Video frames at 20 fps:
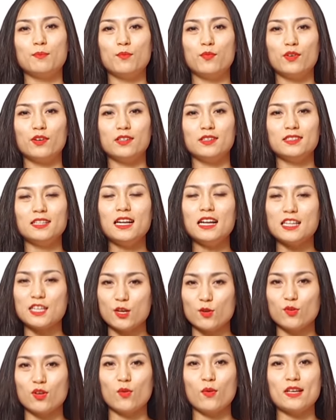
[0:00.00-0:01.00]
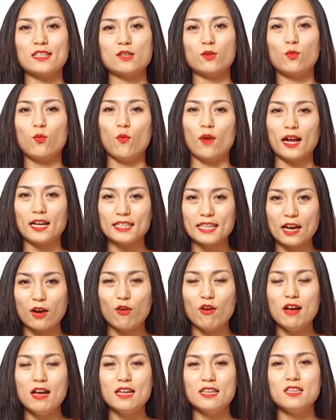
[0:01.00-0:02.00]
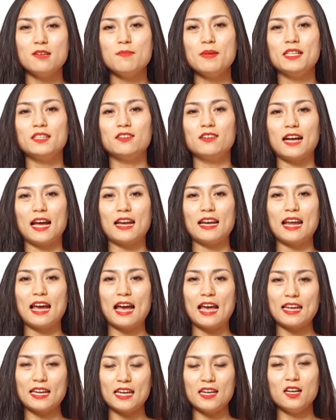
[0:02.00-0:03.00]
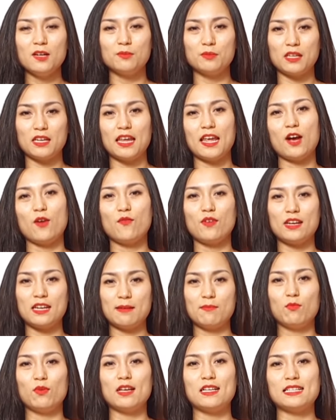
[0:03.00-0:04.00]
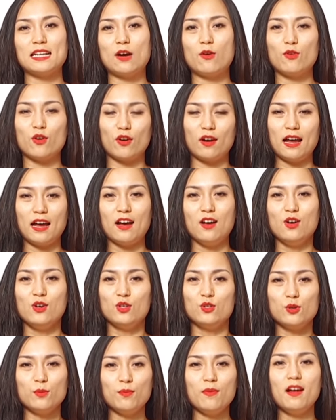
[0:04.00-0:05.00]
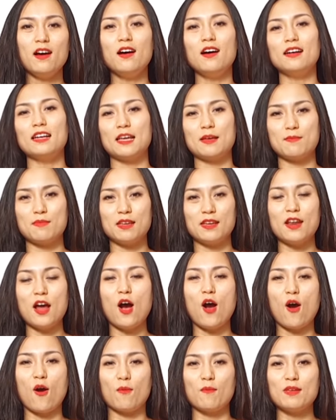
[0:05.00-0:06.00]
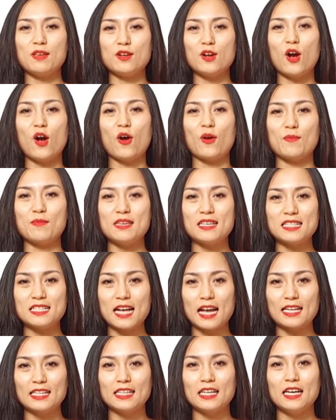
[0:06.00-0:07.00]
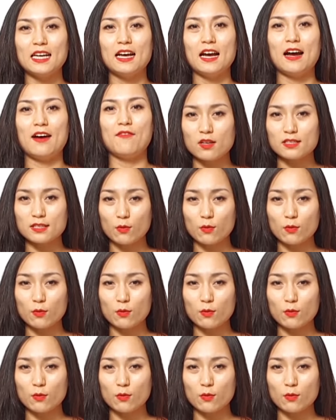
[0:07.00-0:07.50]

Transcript: với rất là nhiều những loại rau củ khác nhau nhưng bình thường Anna hay kết hợp thịt heo với năm loại rau đó là súp lơ này bí đỏ bí ngòi bí xanh uh,